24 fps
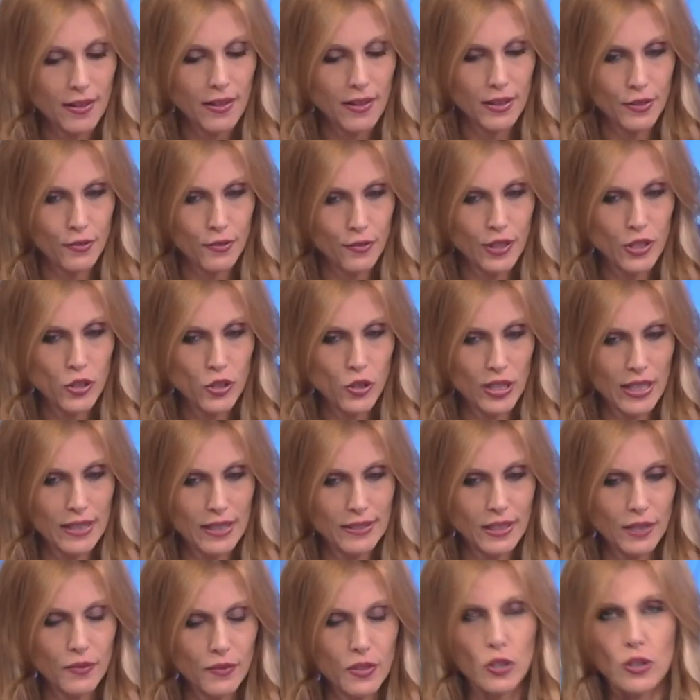eh, l'inflazione
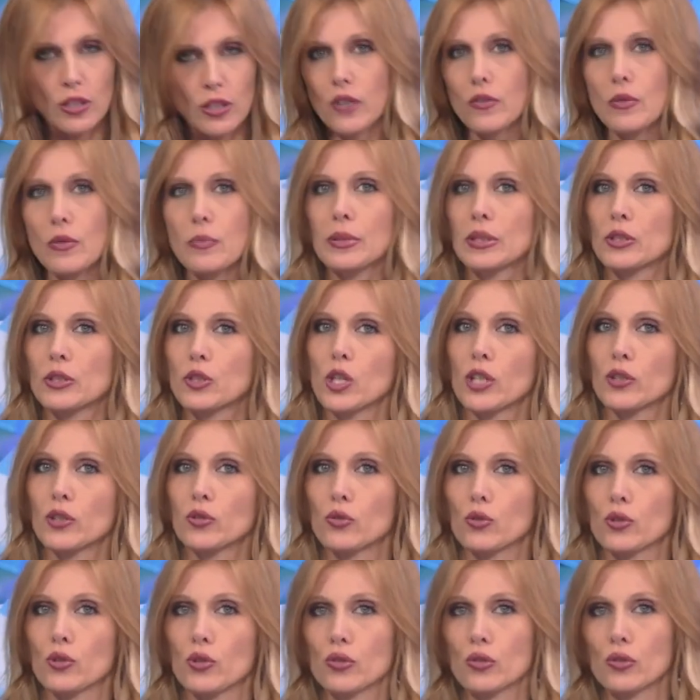al
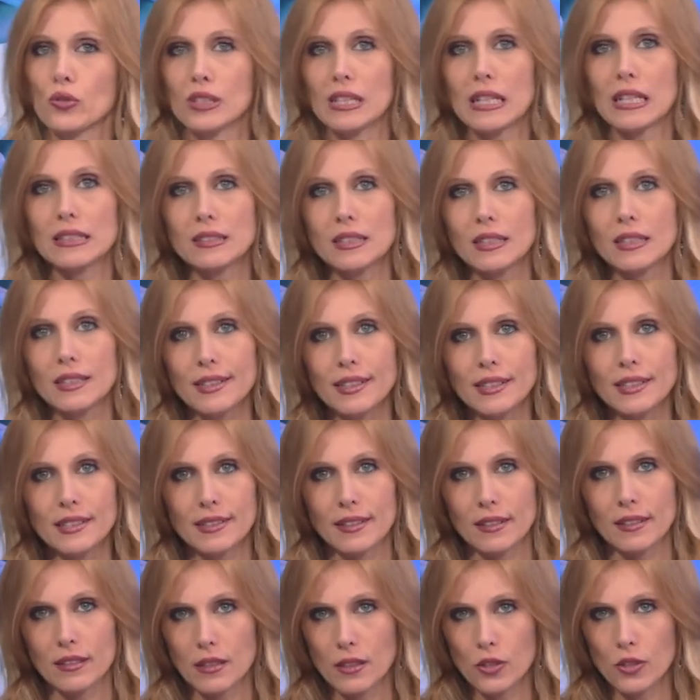3,9% che sono i dati
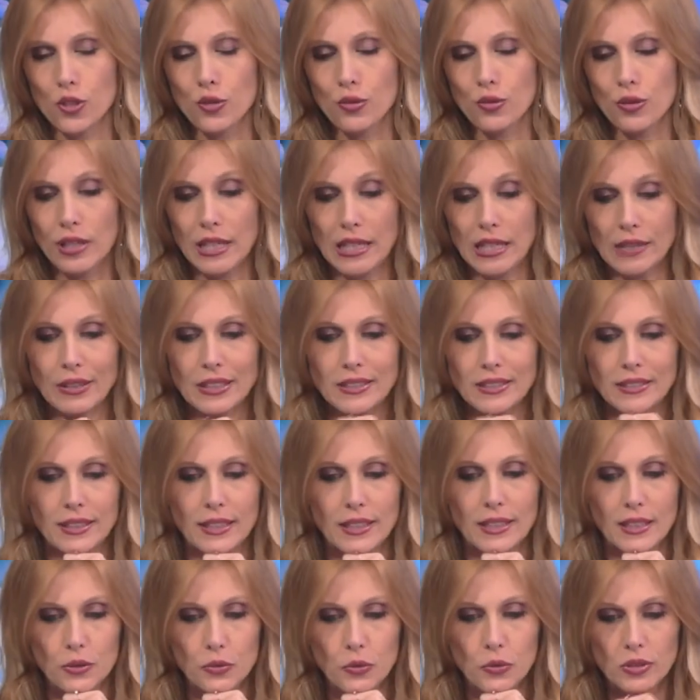Istat che ci sono arrivati
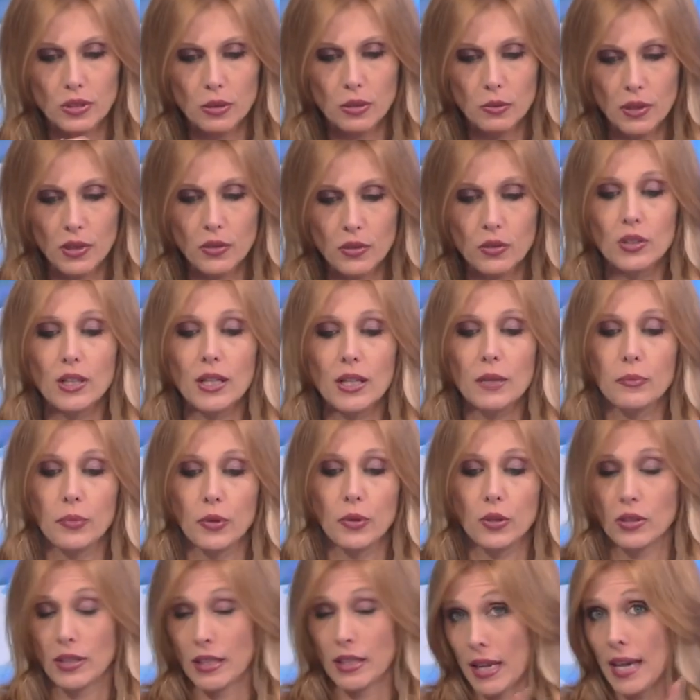nelle ultime ore,
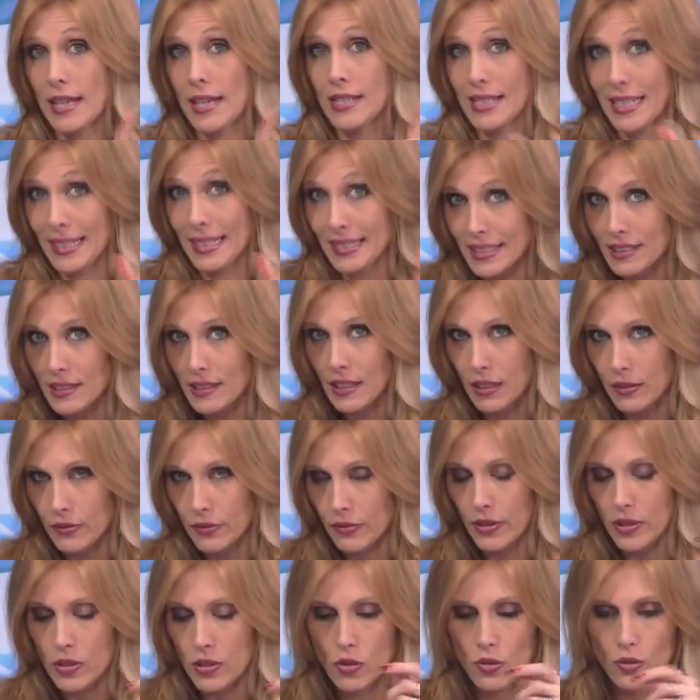è salita
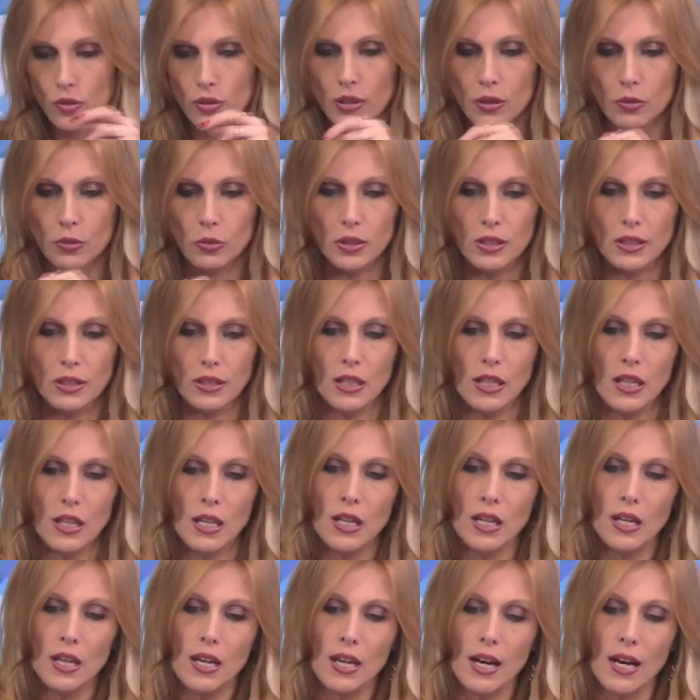l'inflazione, quindi
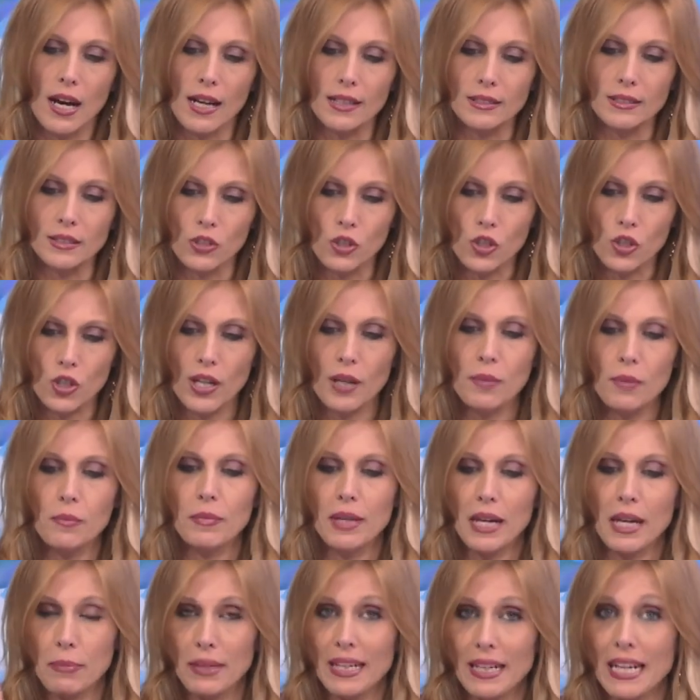a certo,
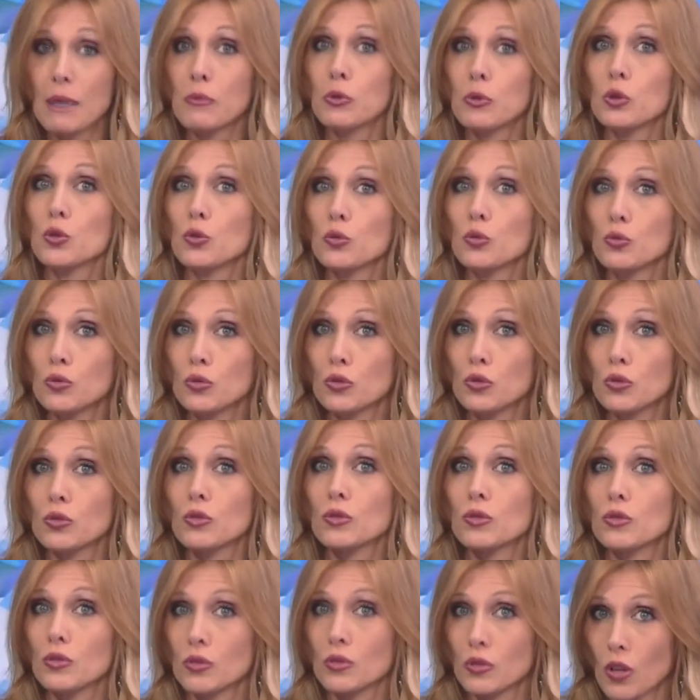dicembre certo, parliamo di
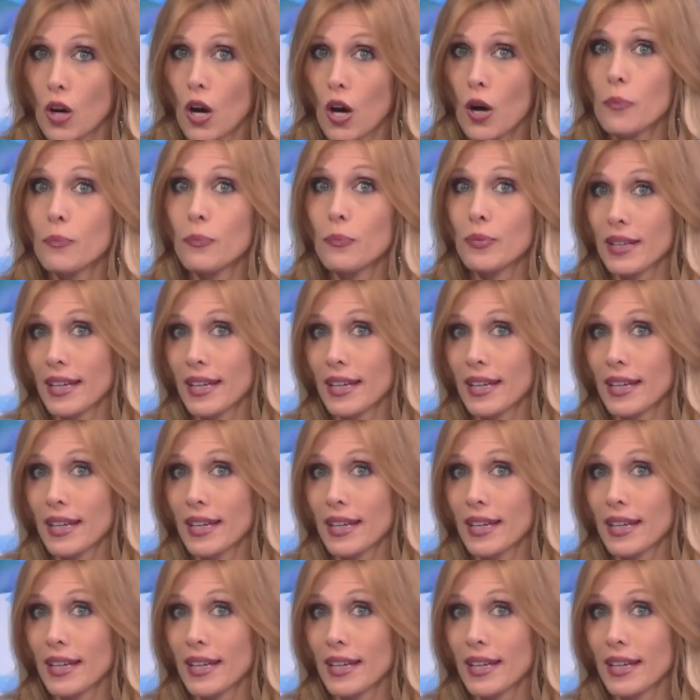un top.